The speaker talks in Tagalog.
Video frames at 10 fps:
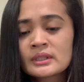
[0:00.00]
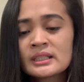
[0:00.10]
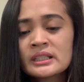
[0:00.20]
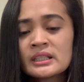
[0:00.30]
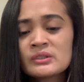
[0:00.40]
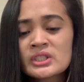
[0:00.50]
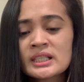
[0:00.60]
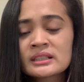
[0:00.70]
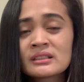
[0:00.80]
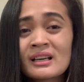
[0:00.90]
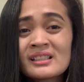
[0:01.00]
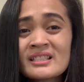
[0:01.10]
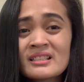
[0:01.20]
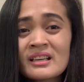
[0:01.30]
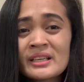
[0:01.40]
lagyan niyo siya ng
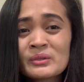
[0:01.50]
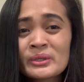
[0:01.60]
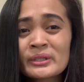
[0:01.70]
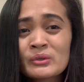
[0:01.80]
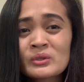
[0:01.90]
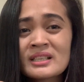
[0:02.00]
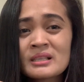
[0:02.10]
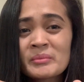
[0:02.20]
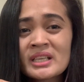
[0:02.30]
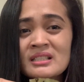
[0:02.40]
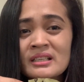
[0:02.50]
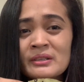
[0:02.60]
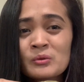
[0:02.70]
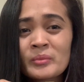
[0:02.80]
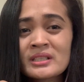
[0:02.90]
dollar sign or kung nasa Pinas
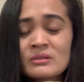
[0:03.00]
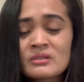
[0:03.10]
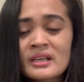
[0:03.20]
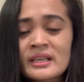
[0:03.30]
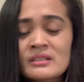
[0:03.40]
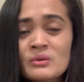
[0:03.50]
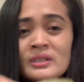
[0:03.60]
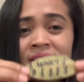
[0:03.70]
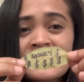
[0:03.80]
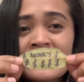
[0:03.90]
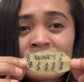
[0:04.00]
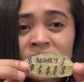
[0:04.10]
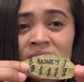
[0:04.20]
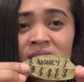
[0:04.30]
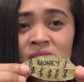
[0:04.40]
kayo, peso sign. So, nilagyan ko
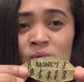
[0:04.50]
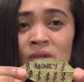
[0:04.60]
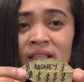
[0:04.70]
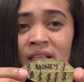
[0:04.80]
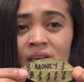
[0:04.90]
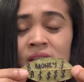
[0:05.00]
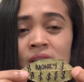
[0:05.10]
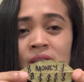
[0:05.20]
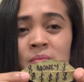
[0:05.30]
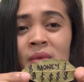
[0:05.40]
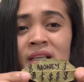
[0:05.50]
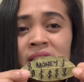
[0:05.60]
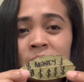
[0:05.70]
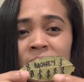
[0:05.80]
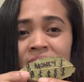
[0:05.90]
siya ng sulat na
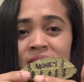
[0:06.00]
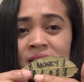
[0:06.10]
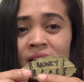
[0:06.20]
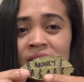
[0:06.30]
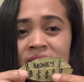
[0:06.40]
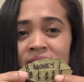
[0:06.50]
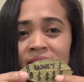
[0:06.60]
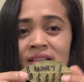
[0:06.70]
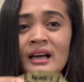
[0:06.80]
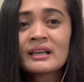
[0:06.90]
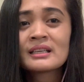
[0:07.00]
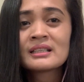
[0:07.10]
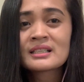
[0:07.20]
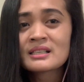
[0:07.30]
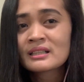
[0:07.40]
money plus dollar sign
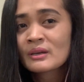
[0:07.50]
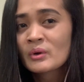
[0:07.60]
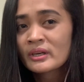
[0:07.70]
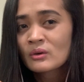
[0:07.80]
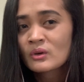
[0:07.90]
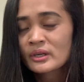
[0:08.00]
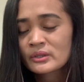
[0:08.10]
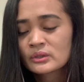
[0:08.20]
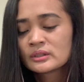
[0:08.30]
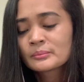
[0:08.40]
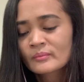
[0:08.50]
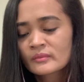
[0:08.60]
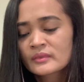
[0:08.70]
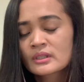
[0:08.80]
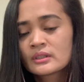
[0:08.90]
dahil nasa Taiwan ako ngayon.
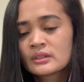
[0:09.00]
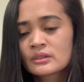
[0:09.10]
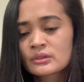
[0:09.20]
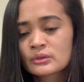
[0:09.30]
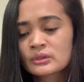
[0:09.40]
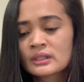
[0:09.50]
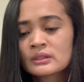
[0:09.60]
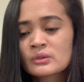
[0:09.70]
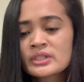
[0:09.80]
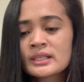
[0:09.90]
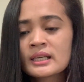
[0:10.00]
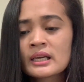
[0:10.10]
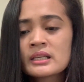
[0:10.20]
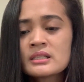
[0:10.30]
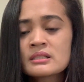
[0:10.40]
So, tatlo siya
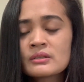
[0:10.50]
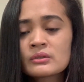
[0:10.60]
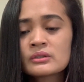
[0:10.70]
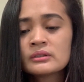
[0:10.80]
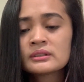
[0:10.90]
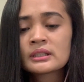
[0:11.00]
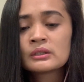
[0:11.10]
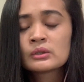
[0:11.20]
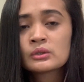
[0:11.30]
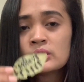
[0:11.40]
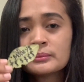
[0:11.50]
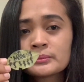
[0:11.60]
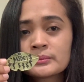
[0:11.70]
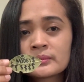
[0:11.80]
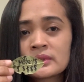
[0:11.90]
guys, no? Tatlo.
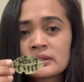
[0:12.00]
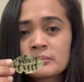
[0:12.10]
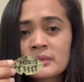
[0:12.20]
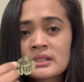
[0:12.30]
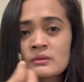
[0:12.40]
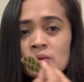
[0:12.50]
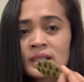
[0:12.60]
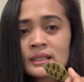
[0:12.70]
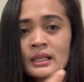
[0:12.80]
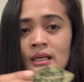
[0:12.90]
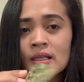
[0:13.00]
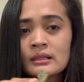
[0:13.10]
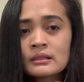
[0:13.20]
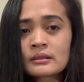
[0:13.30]
May sulat lahat.